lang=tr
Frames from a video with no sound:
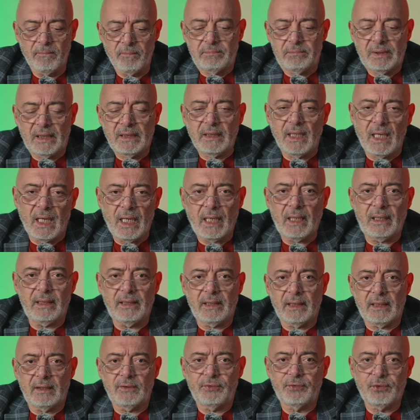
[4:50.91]
Ben
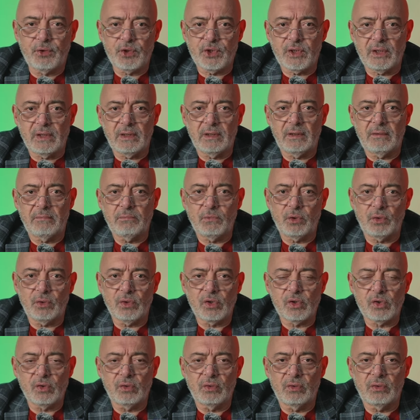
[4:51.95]
hala Fuji'nin
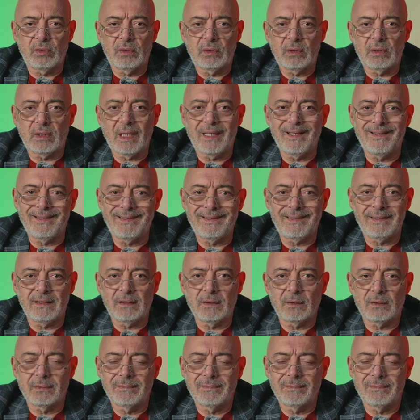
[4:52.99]
menüsünün daha